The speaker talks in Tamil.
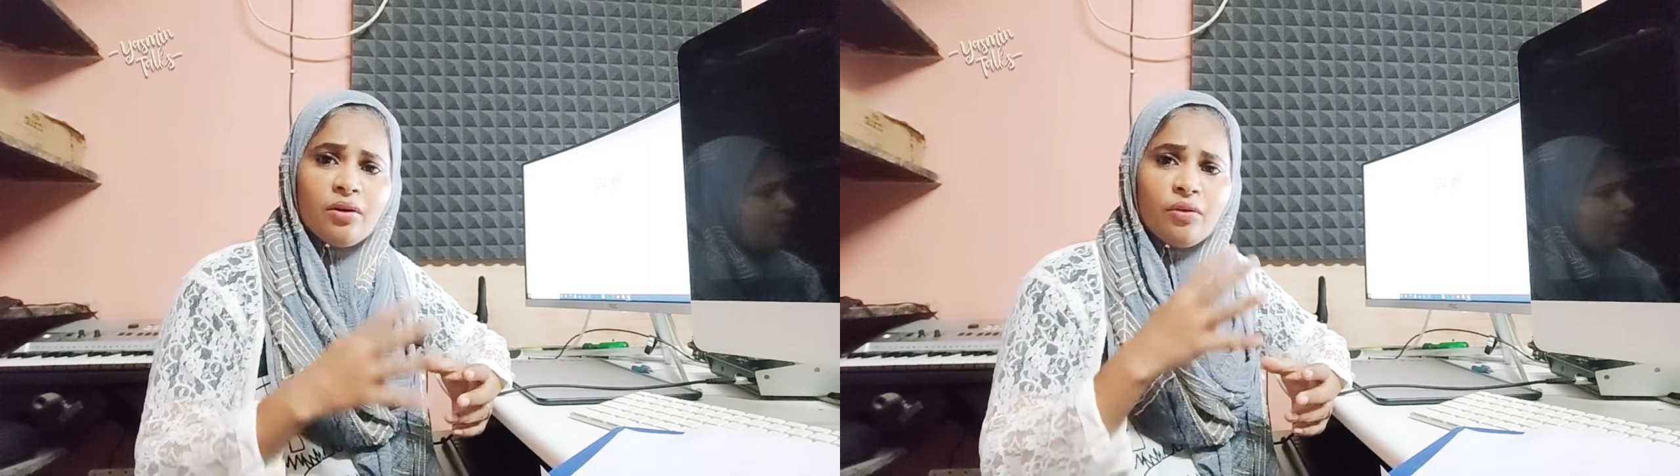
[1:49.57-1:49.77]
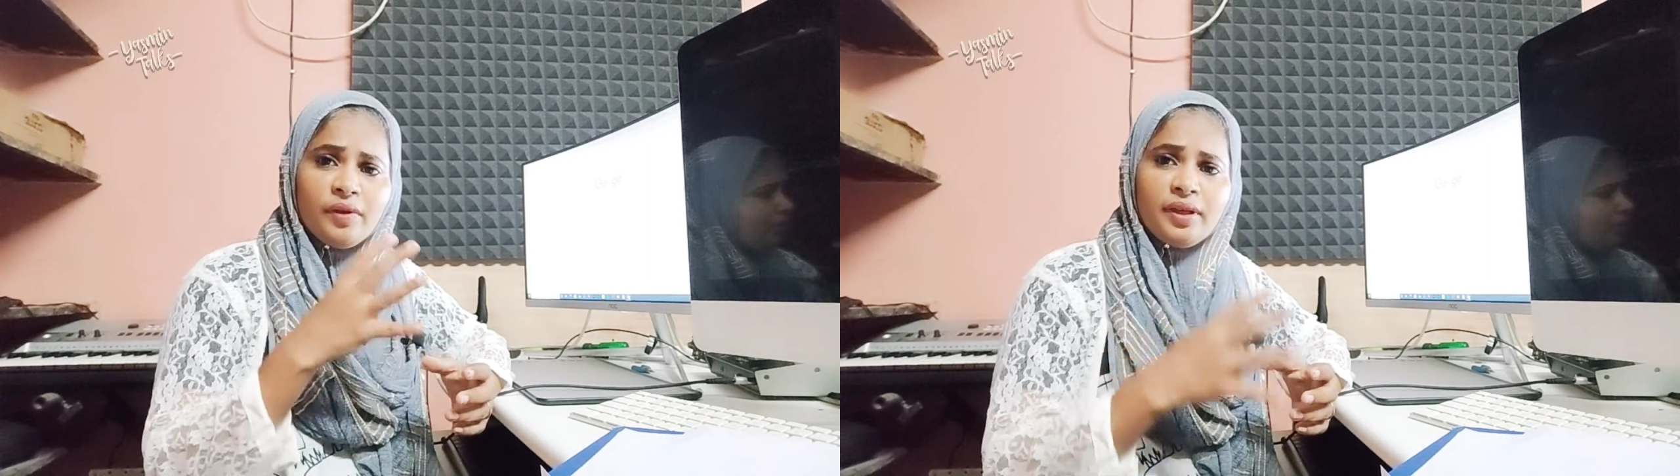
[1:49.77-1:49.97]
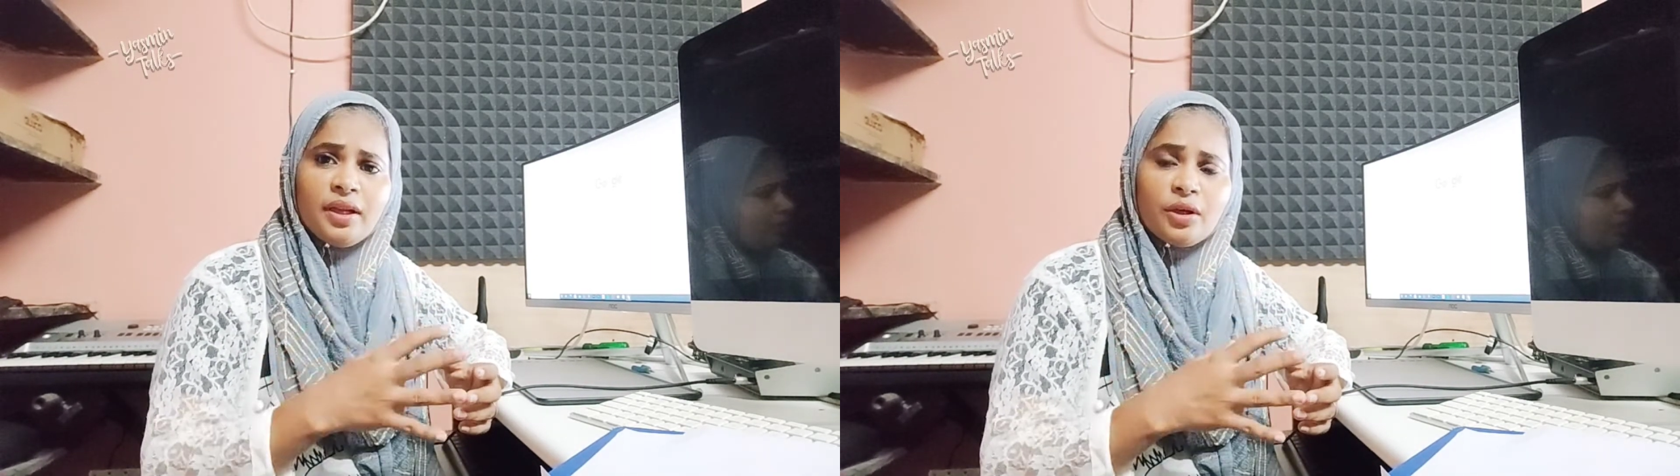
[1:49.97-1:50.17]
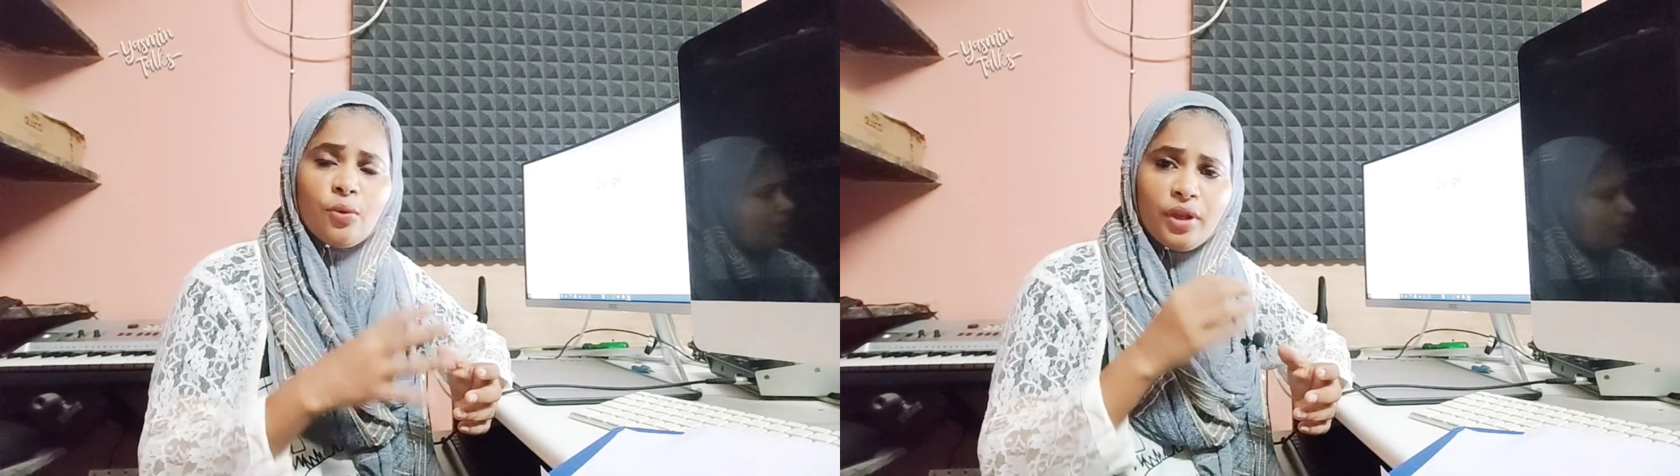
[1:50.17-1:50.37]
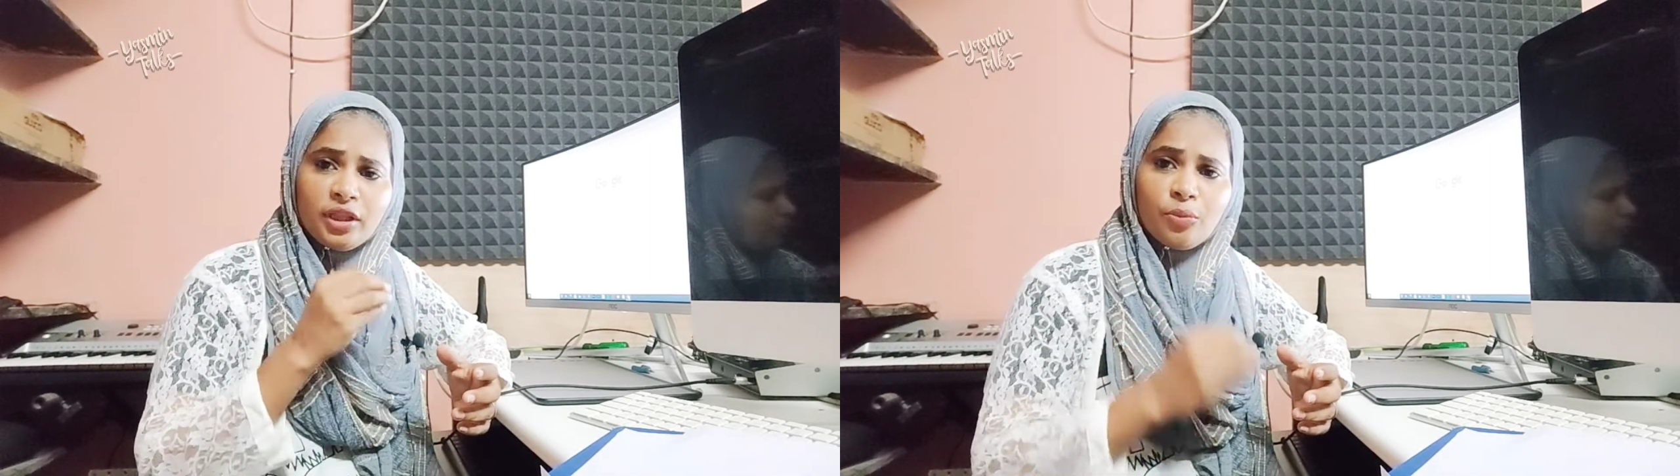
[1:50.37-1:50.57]
அவங்க வீட்டில்
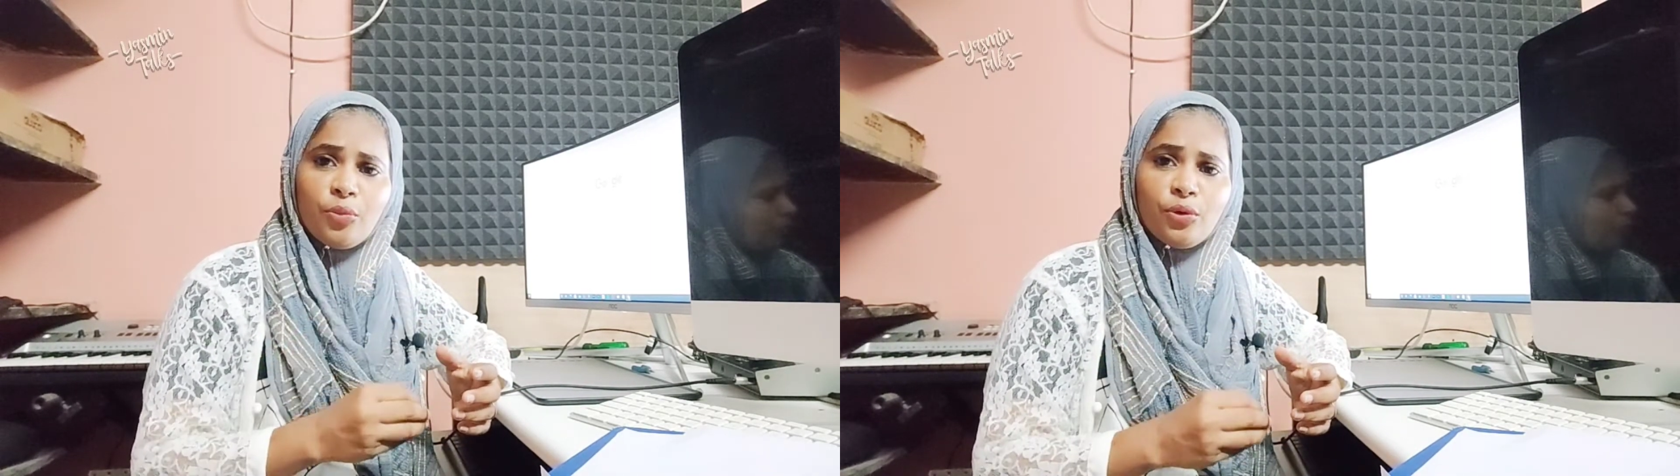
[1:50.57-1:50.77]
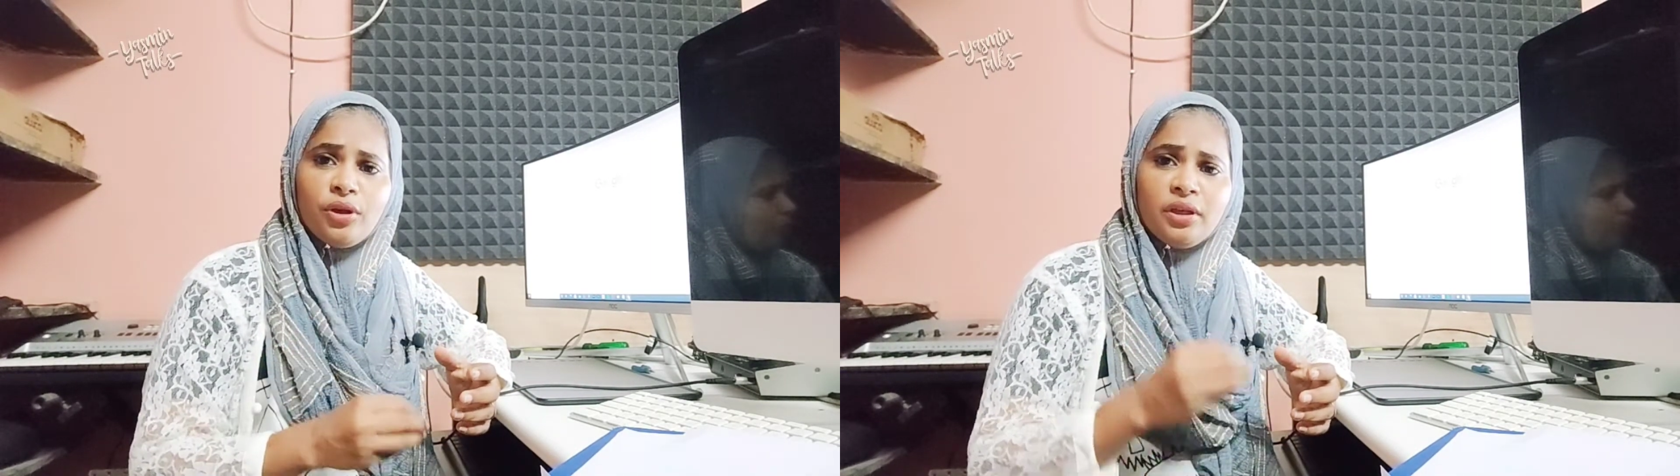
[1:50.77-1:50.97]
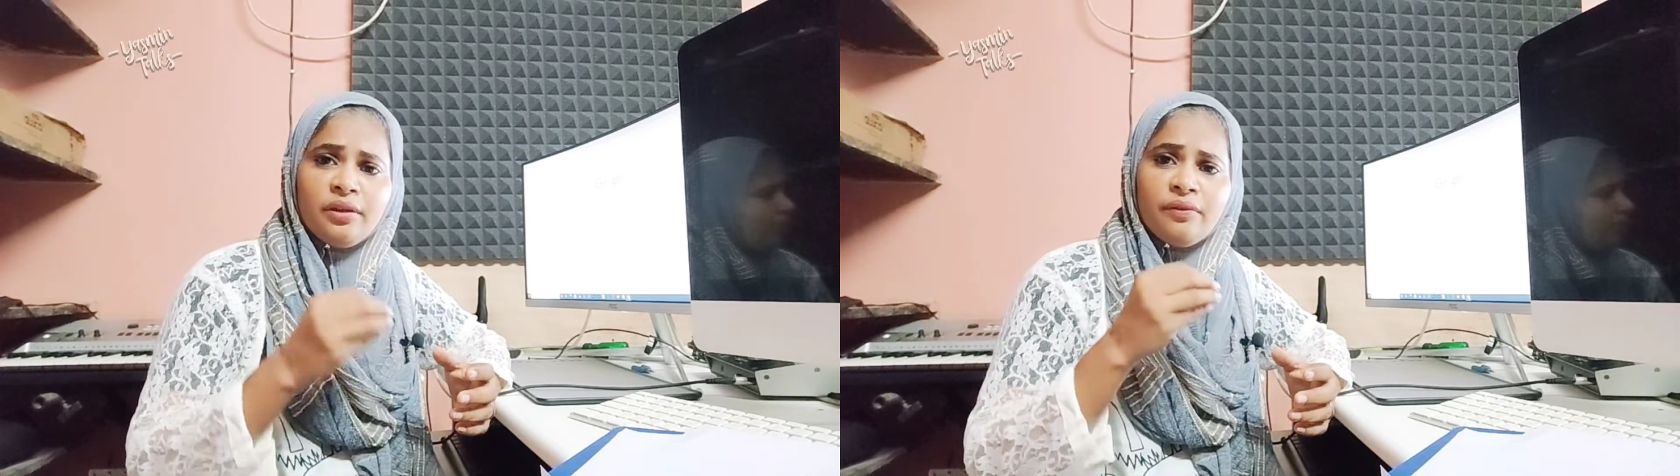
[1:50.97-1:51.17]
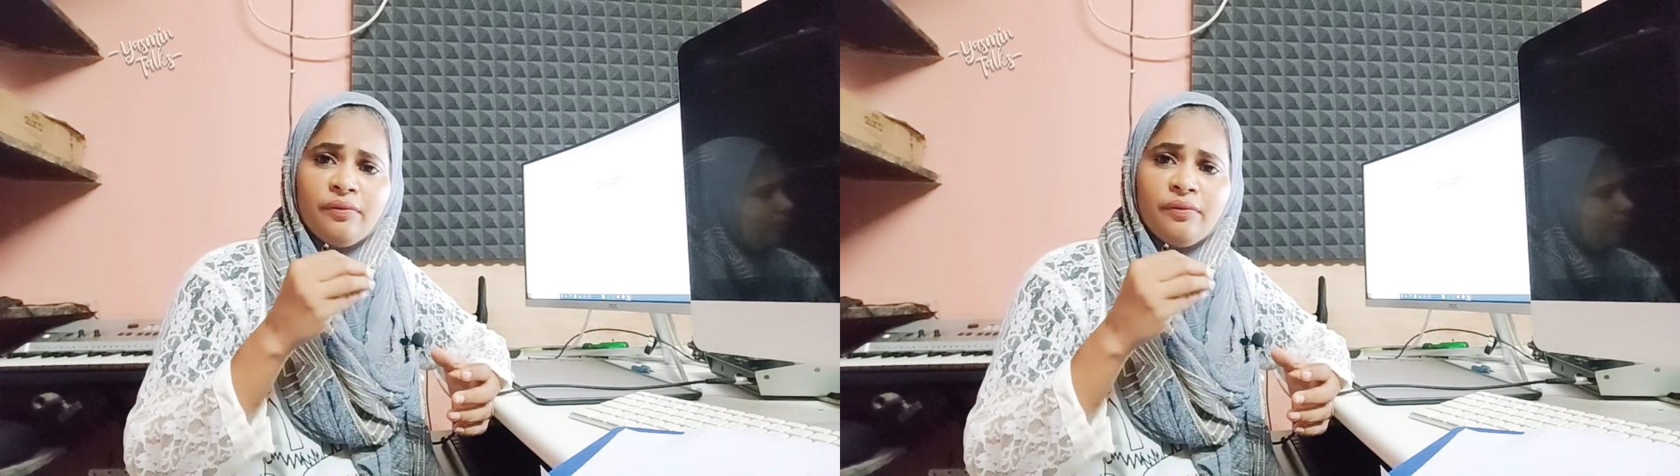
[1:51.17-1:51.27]
இருக்கக்கூடிய அந்த பொண்ணு